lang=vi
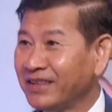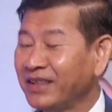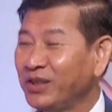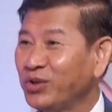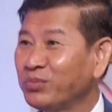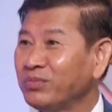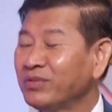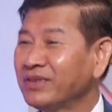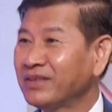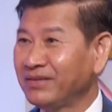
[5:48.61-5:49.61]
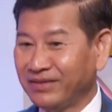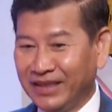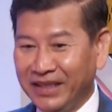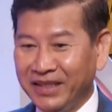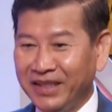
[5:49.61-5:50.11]
dân chúng
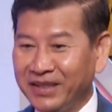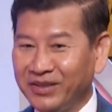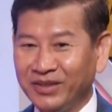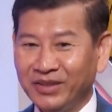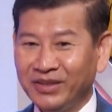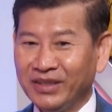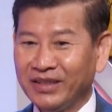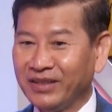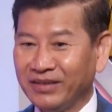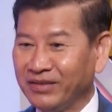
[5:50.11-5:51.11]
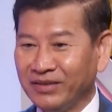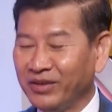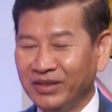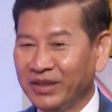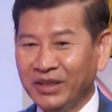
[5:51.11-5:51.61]
thanh niên nó là
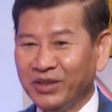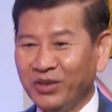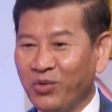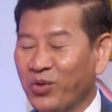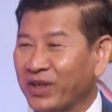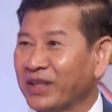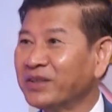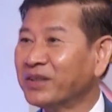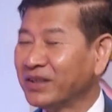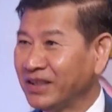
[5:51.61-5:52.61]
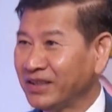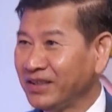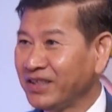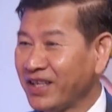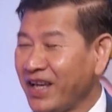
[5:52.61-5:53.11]
nó nó ùa ra đường á
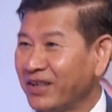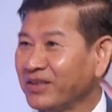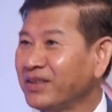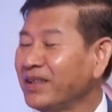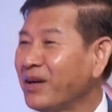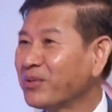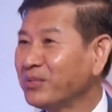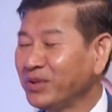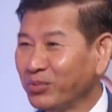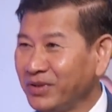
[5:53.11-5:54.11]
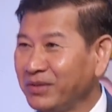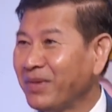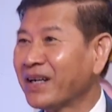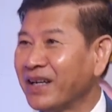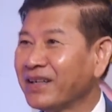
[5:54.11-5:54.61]
đi xe dạ. rồi người nào cũng giống như
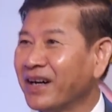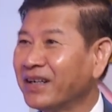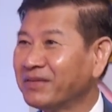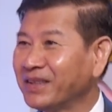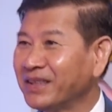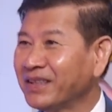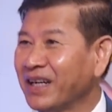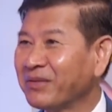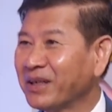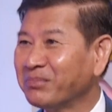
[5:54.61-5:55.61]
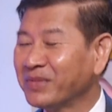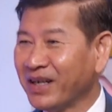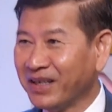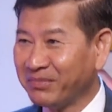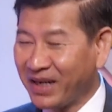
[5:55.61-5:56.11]
mặc lá cờ vậy đó cầm, cầm
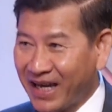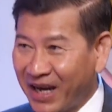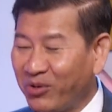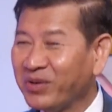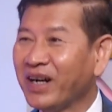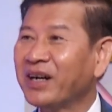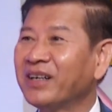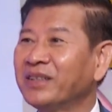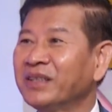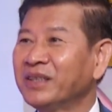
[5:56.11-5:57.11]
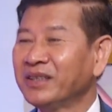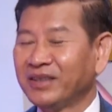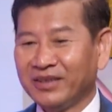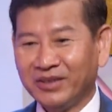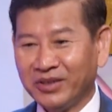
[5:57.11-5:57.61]
cờ mặc áo cờ
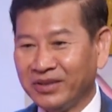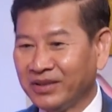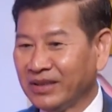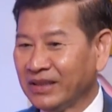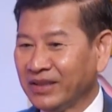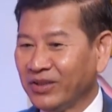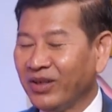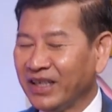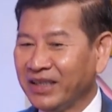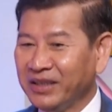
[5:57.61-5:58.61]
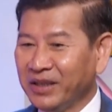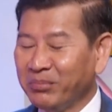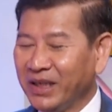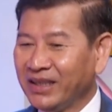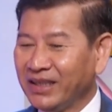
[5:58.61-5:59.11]
rồi đó là cái
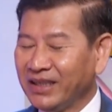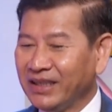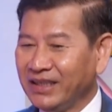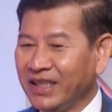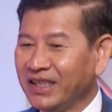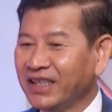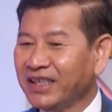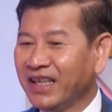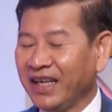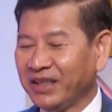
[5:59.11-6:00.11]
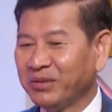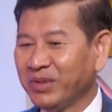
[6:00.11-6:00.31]
mình nhìn cái hình ảnh đó